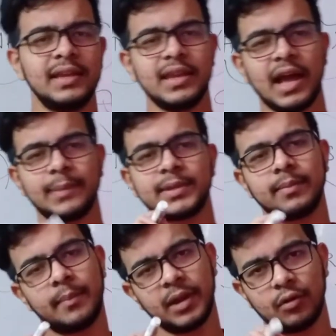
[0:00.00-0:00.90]
ये आप
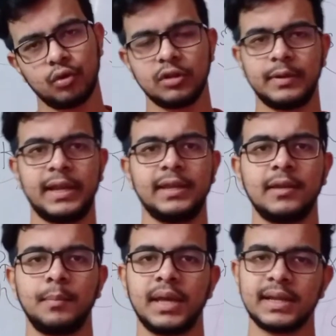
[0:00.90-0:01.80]
सब अपना खुद
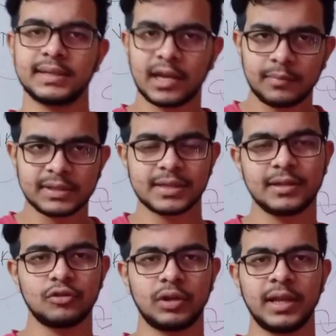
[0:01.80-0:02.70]
बनाइए मेरे साथ बस
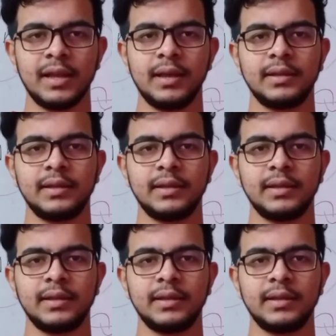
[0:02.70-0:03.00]
इसलिए जुड़े